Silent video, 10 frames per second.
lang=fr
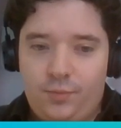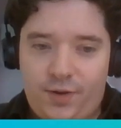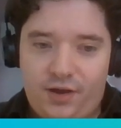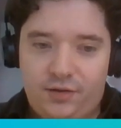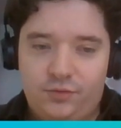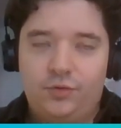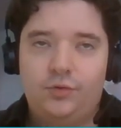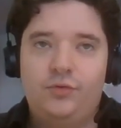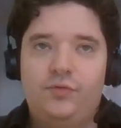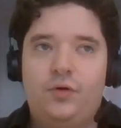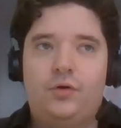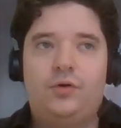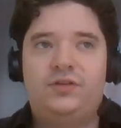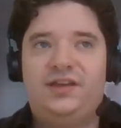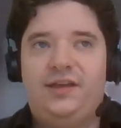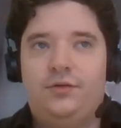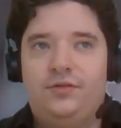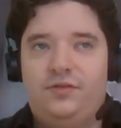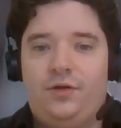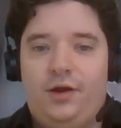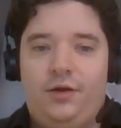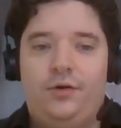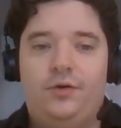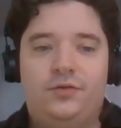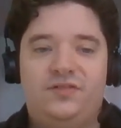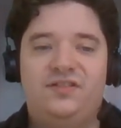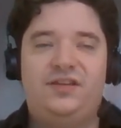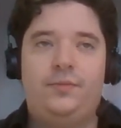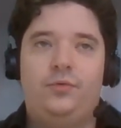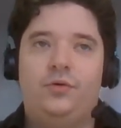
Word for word: ne pas de nouveau rentrer dans un système